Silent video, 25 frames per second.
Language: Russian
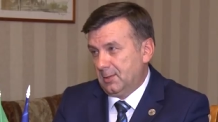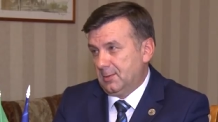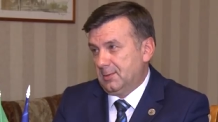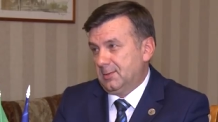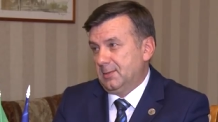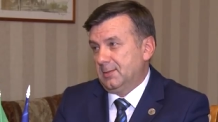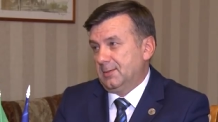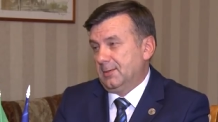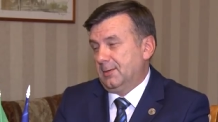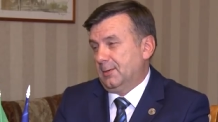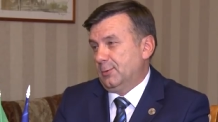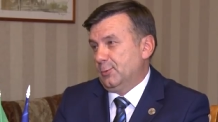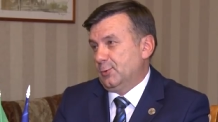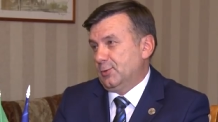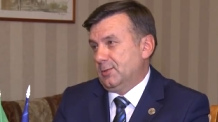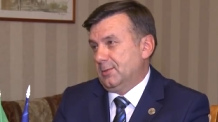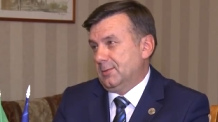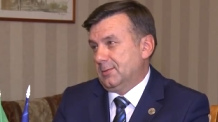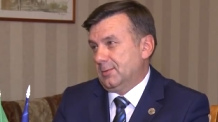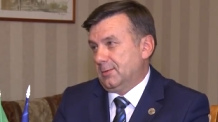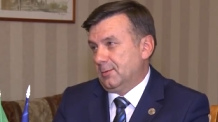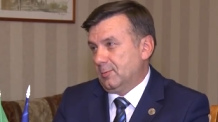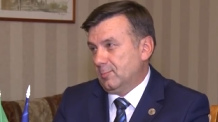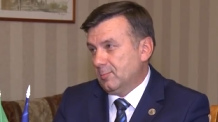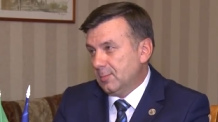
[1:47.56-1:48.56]
Здесь хорошие
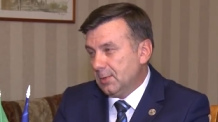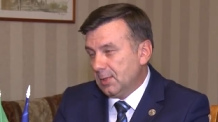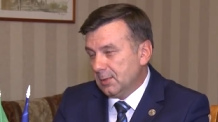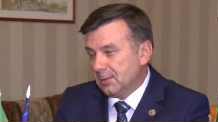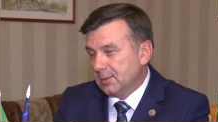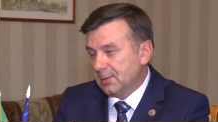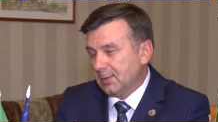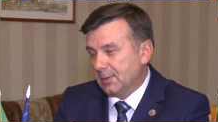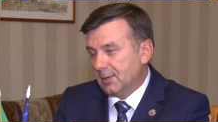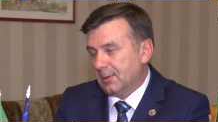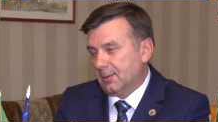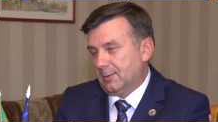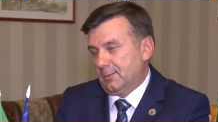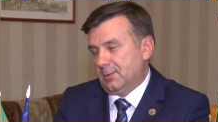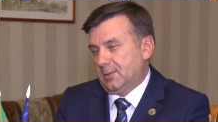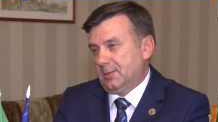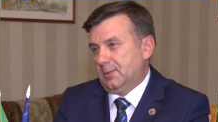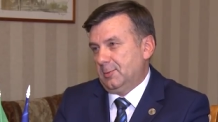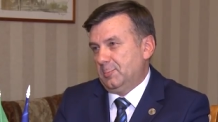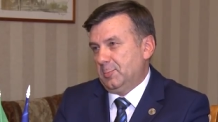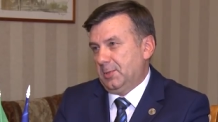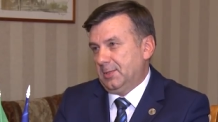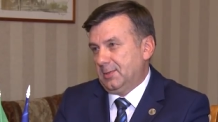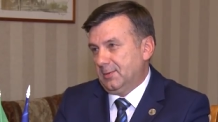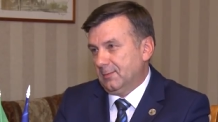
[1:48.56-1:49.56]
инструменты,
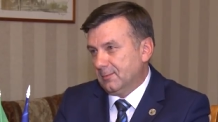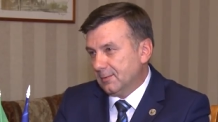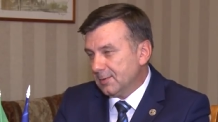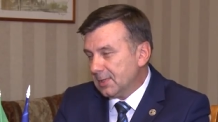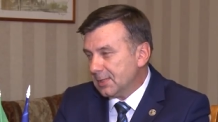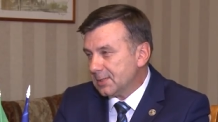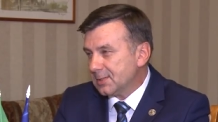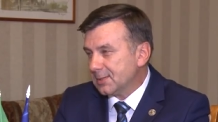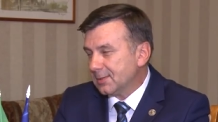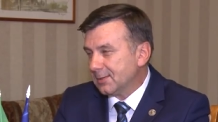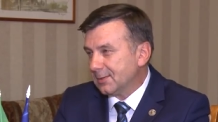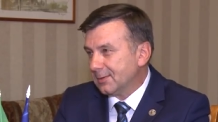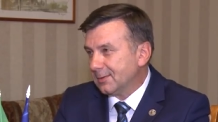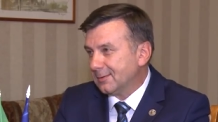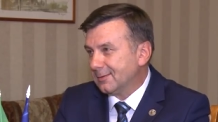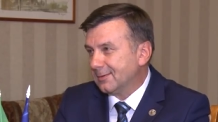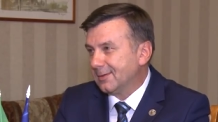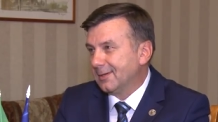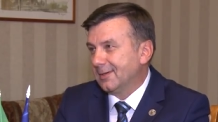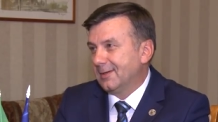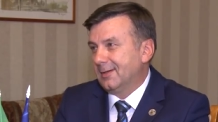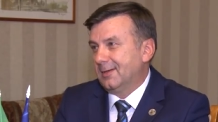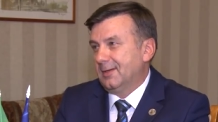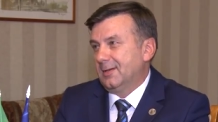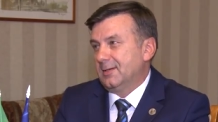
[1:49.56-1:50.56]
хорошая мотивация,
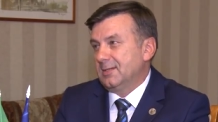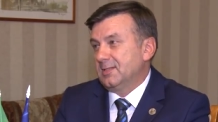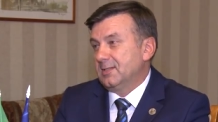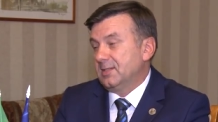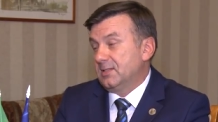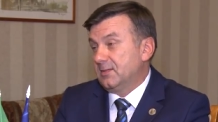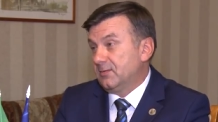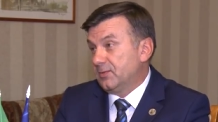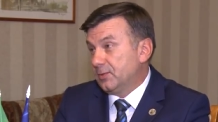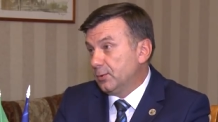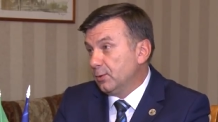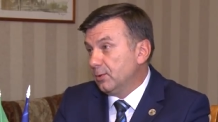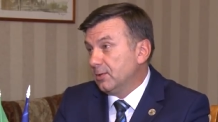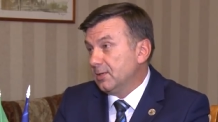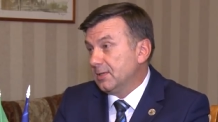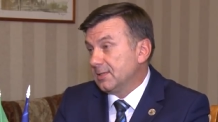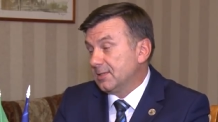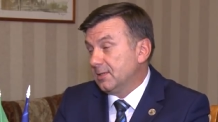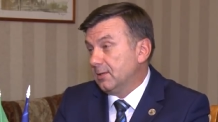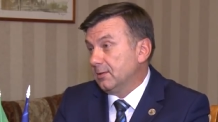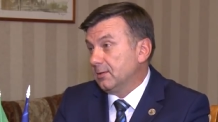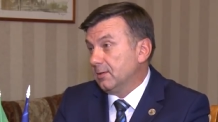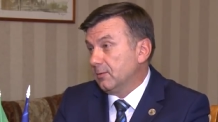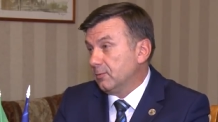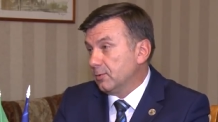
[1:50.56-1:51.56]
здесь все есть
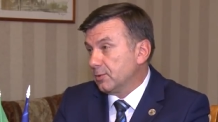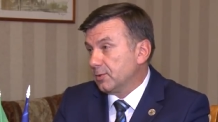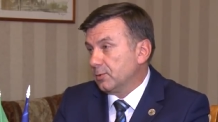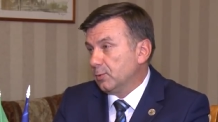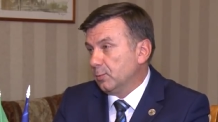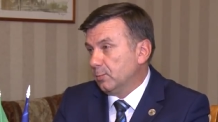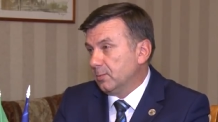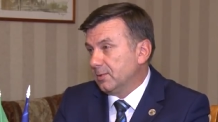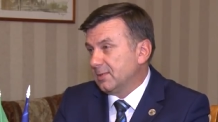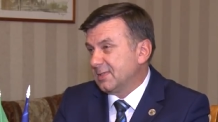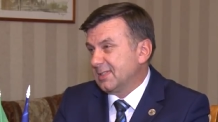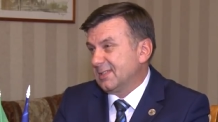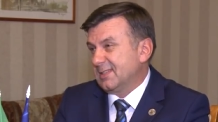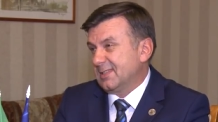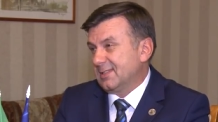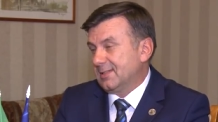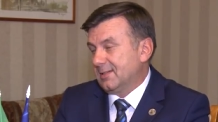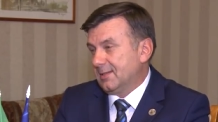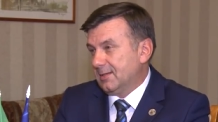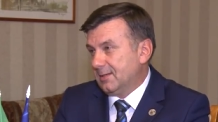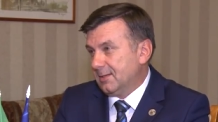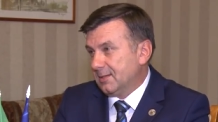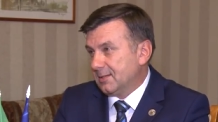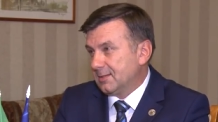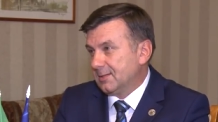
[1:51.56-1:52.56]
для того, чтобы
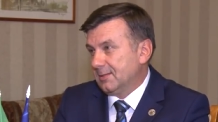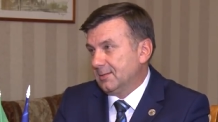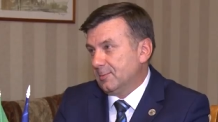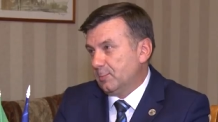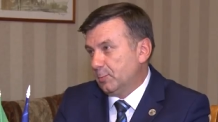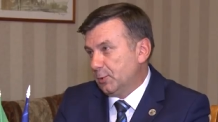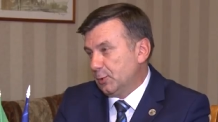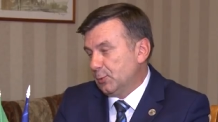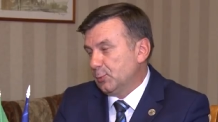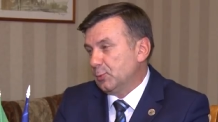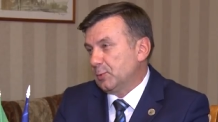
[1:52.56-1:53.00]
состояться и быть